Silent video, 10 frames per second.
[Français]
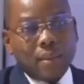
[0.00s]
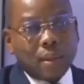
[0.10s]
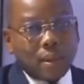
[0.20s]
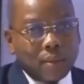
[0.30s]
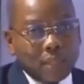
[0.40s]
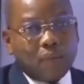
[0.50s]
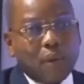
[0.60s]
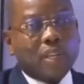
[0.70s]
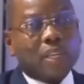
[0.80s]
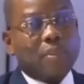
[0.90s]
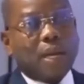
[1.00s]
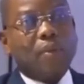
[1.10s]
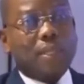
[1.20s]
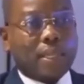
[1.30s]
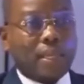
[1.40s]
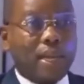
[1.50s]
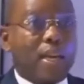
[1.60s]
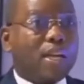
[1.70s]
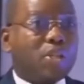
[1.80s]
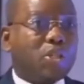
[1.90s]
euh, devant le tribunal de Tessalé. Et
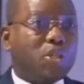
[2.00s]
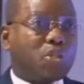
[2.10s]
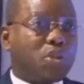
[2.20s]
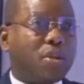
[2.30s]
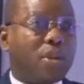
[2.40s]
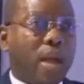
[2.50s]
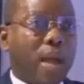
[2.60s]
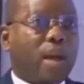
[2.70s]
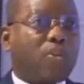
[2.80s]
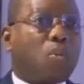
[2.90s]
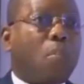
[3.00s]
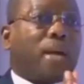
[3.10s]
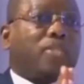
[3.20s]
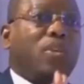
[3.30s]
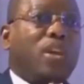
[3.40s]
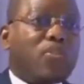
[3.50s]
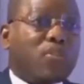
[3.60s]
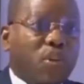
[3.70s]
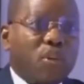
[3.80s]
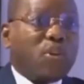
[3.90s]
les juges, en quelque sorte, marchent sur les
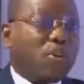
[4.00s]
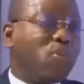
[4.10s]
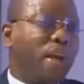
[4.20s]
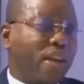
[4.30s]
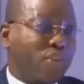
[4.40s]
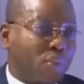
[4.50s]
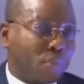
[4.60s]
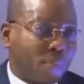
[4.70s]
œufs sur la question.